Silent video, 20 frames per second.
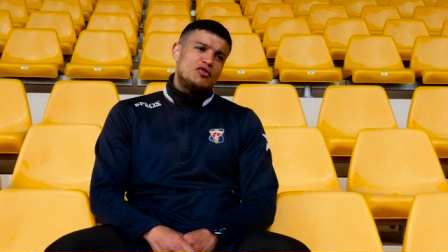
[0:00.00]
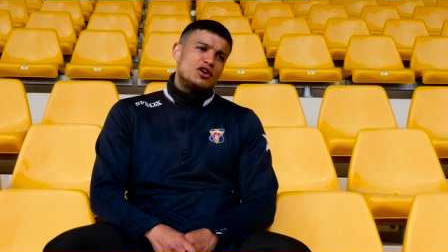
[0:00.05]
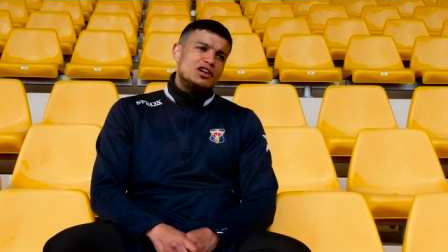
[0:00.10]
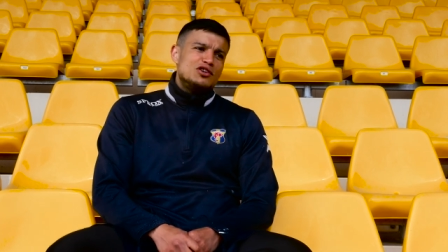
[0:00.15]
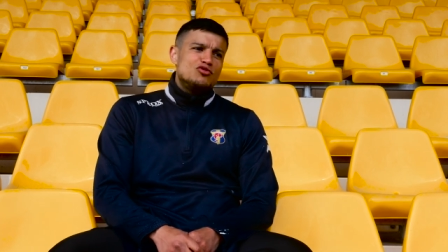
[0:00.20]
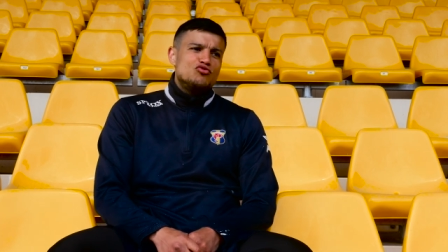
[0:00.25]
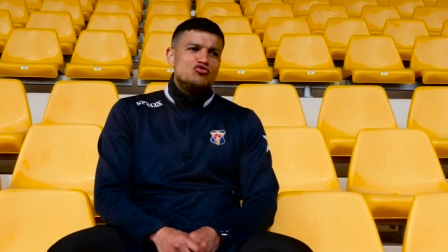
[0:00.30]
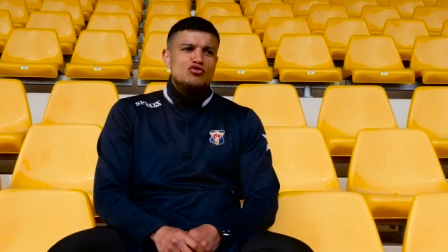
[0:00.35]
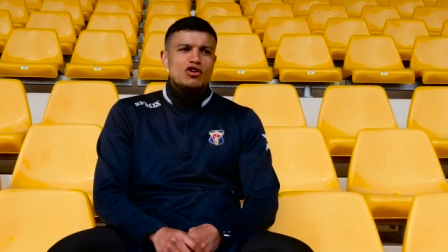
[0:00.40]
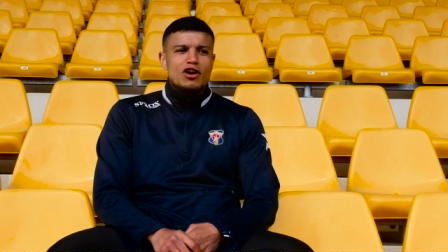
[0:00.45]

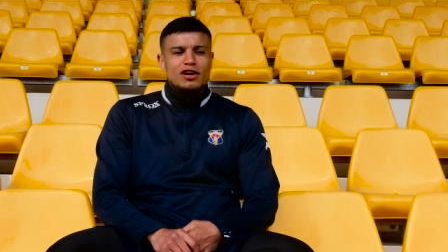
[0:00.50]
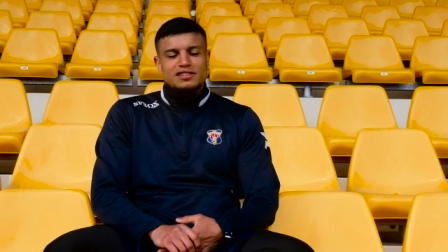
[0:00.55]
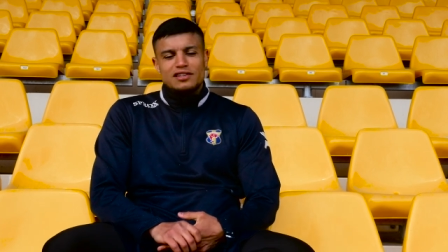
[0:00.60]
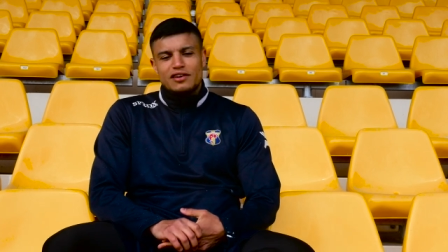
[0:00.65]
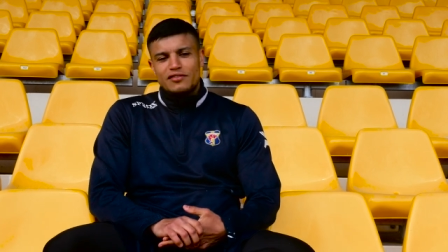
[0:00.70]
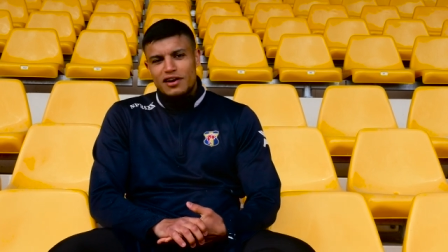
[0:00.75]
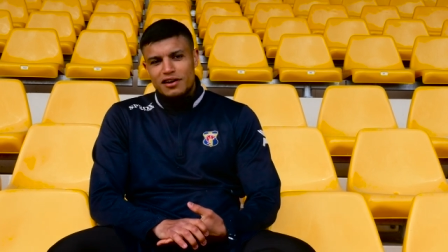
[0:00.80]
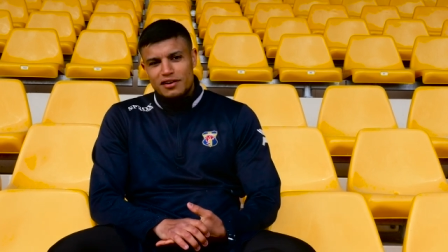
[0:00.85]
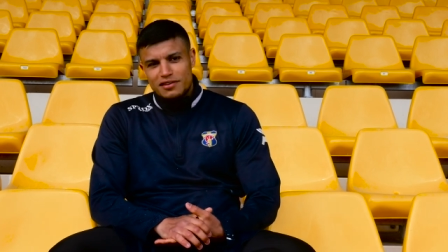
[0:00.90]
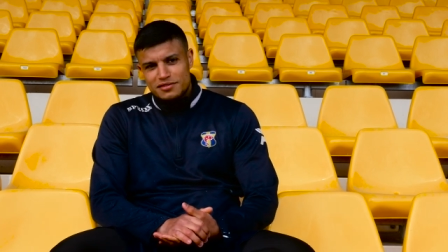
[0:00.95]
les douleurs,
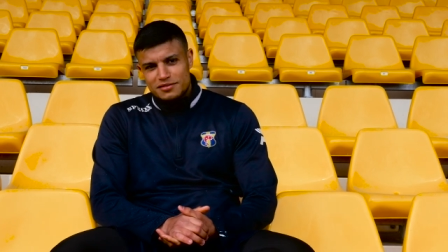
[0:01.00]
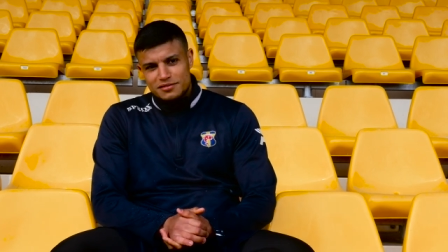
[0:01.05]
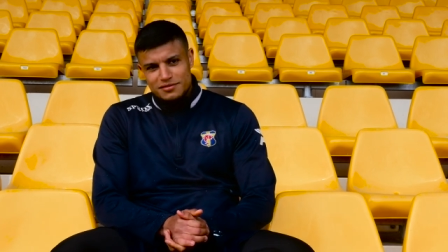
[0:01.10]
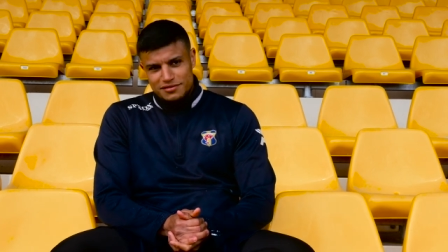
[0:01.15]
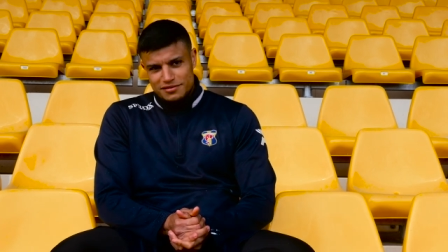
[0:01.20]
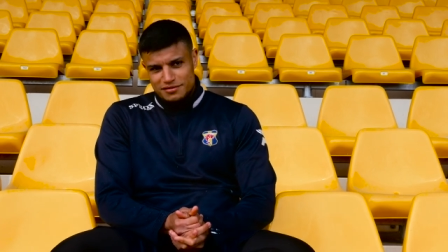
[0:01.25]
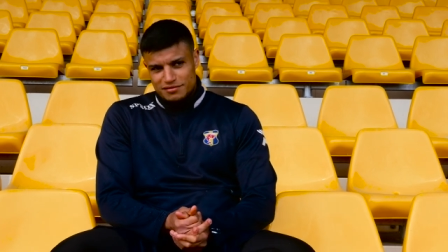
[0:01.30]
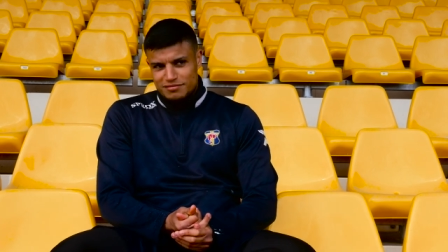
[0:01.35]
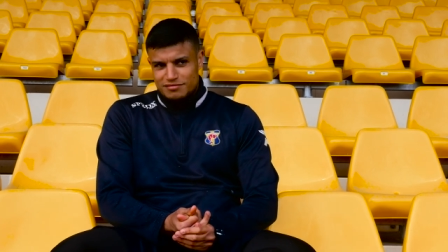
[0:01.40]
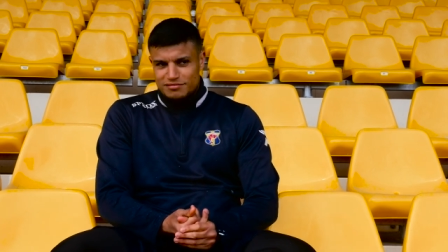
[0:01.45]
ça va
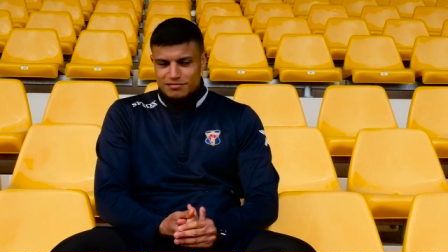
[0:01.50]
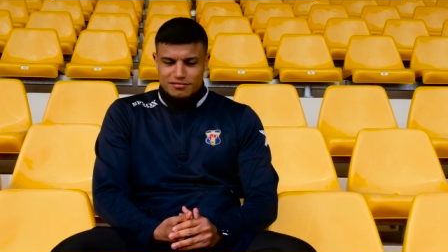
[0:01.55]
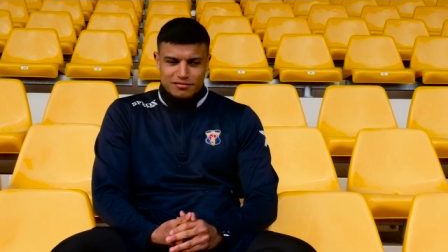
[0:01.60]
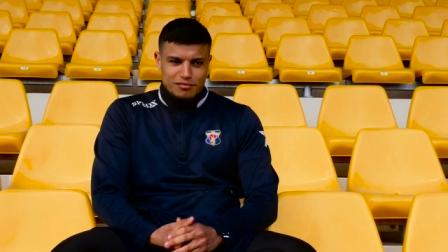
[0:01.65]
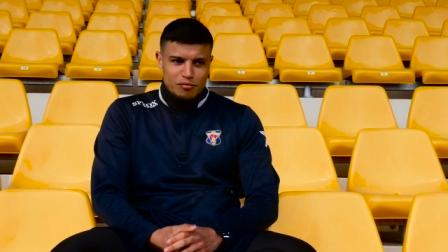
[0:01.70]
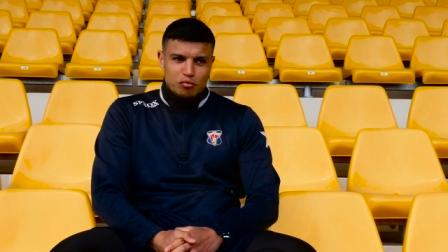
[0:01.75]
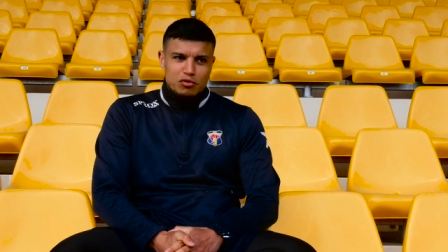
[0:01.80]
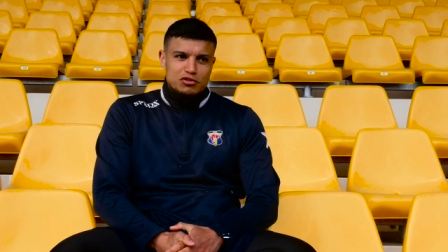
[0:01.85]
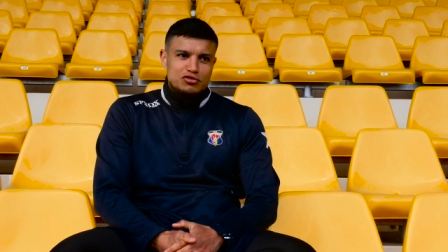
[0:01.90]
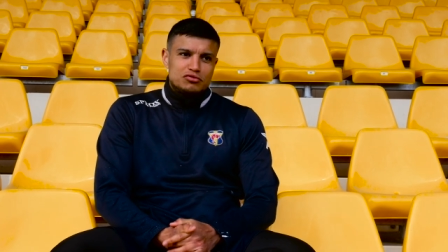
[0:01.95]

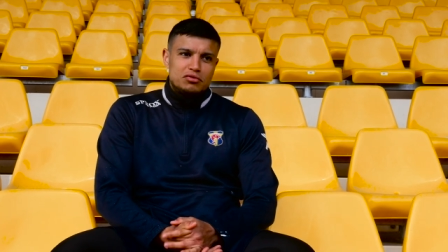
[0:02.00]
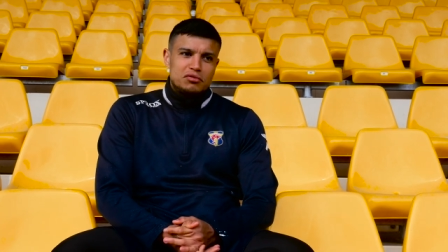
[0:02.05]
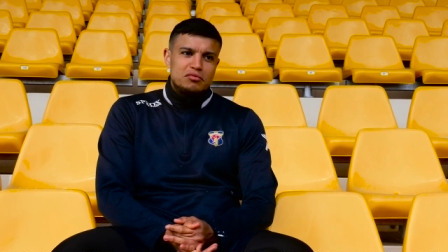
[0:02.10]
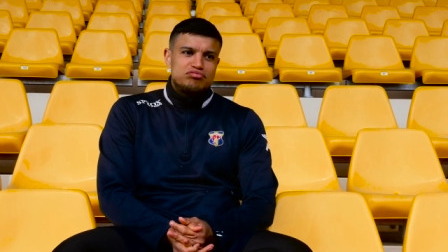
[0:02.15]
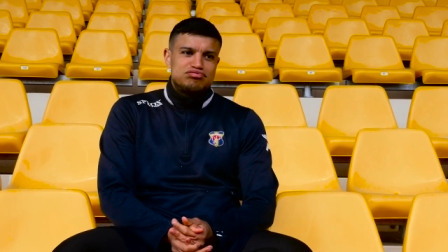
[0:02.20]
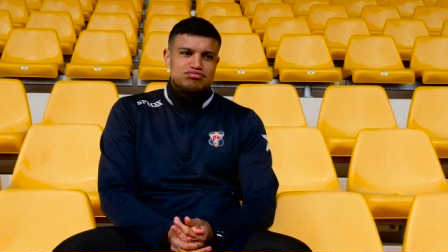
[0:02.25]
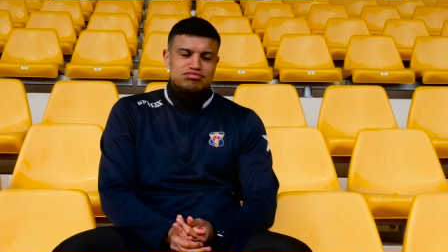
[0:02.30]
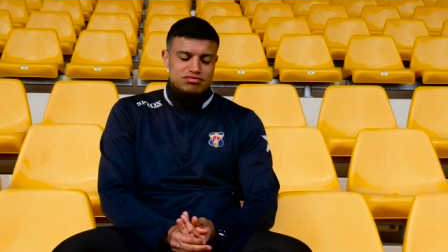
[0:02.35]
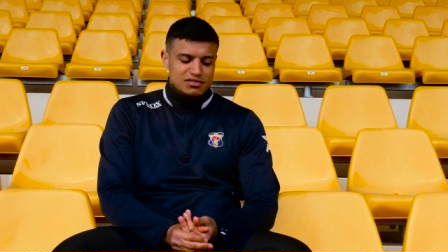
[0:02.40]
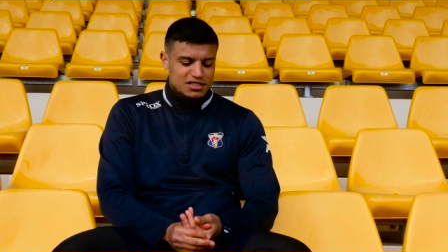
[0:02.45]
parce que
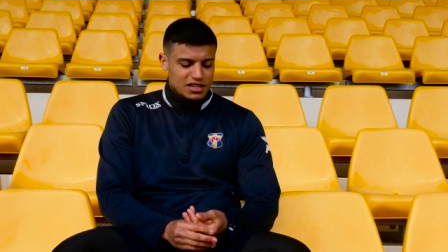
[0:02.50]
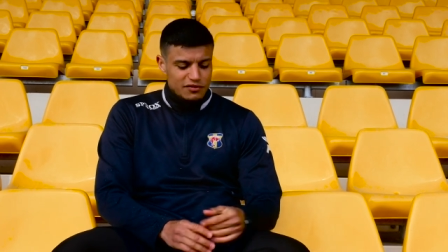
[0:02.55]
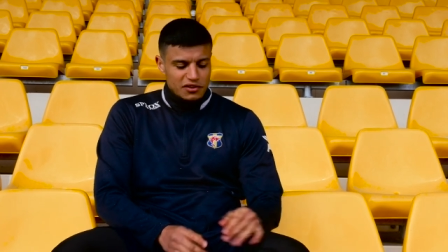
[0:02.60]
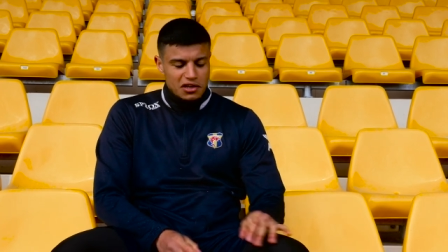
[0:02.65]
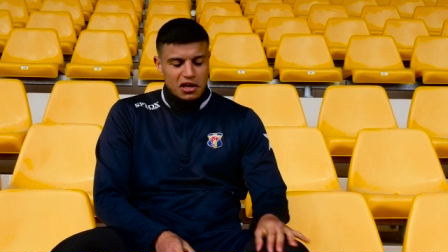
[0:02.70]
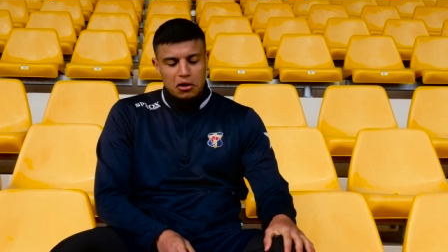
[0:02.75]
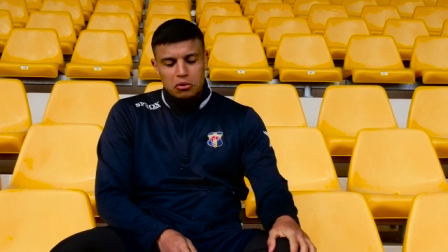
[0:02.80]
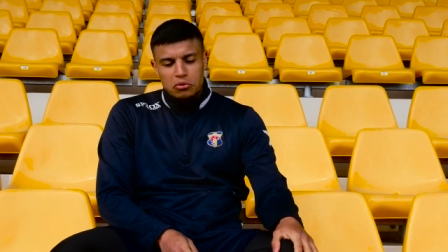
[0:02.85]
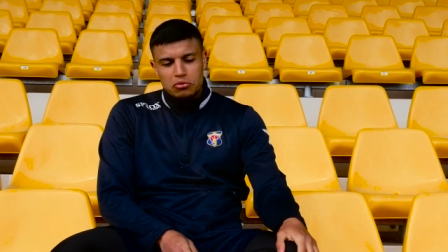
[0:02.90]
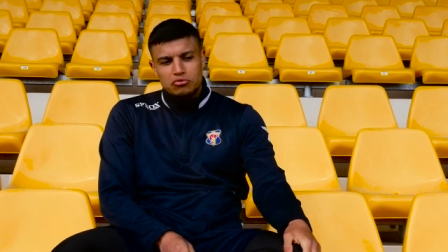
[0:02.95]
j'avais
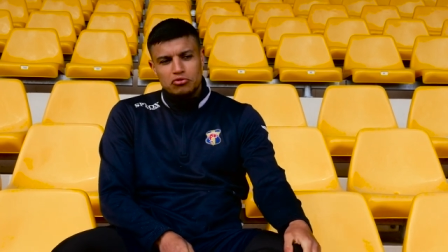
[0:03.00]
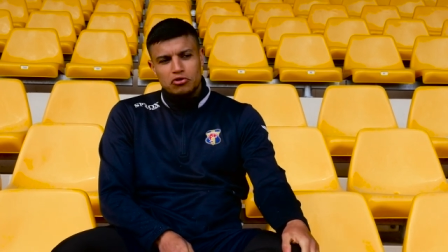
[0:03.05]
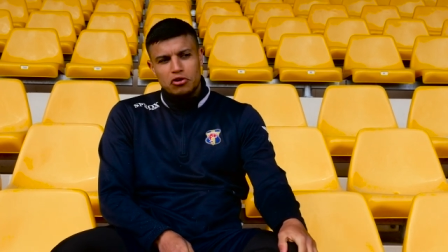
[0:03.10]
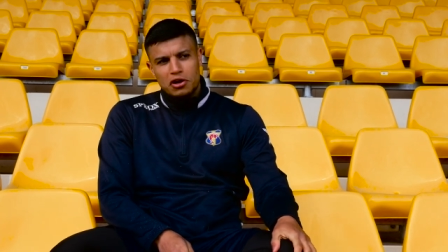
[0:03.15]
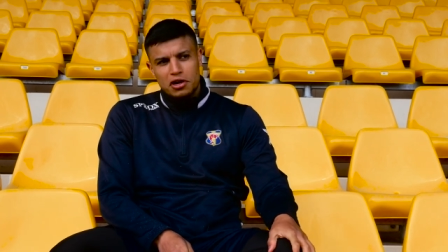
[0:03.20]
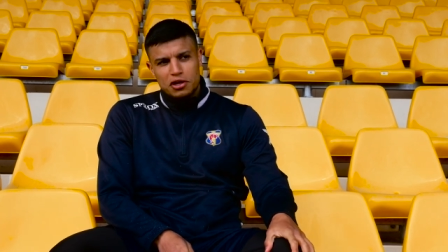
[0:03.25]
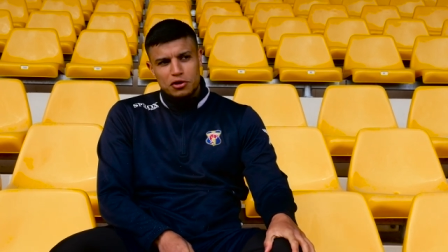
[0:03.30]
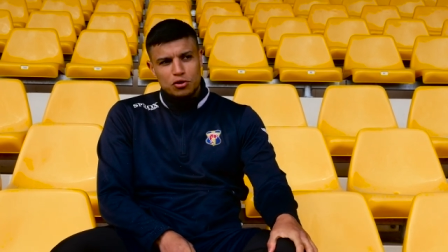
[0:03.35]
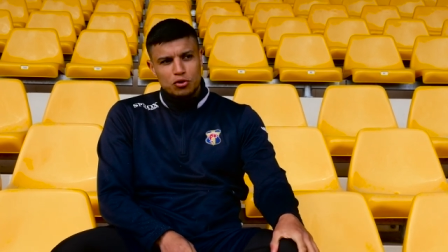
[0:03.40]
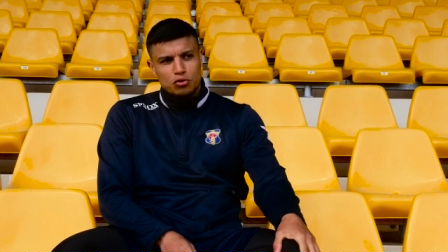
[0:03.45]
quelques
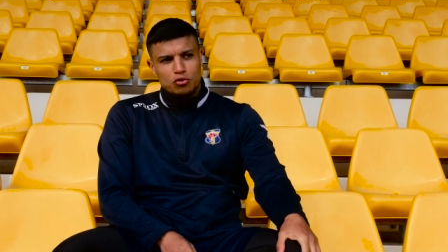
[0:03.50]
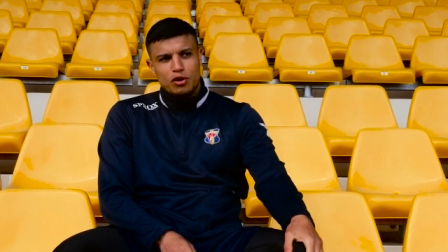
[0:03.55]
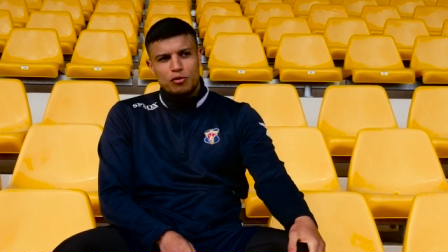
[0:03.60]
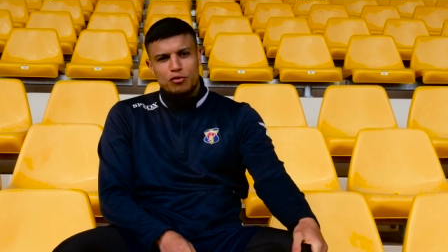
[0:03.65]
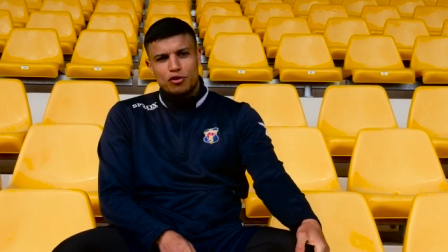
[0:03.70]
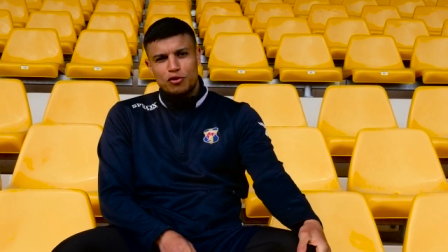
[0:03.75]
douleurs les 2-3